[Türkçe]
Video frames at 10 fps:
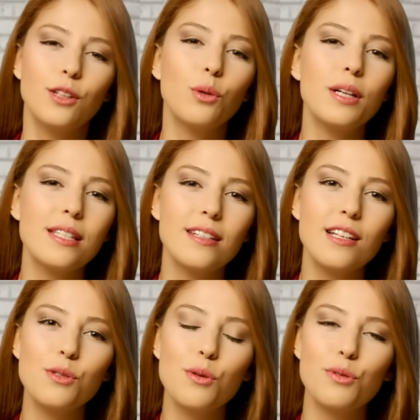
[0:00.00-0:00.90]

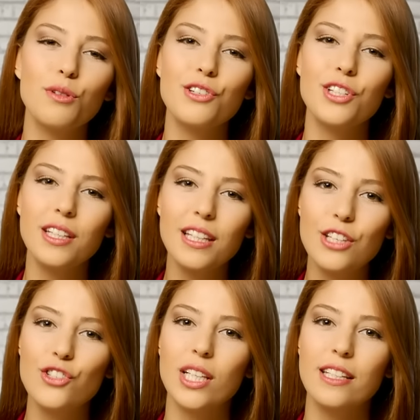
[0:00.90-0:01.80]
Dolayısıyla sosyolojinin
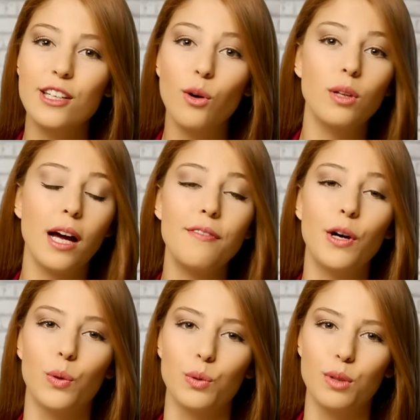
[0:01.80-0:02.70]
incelediği olay ve
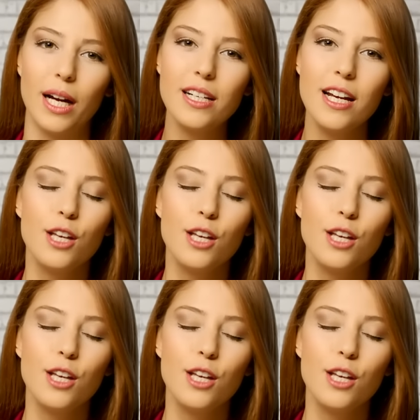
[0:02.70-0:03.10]
olgular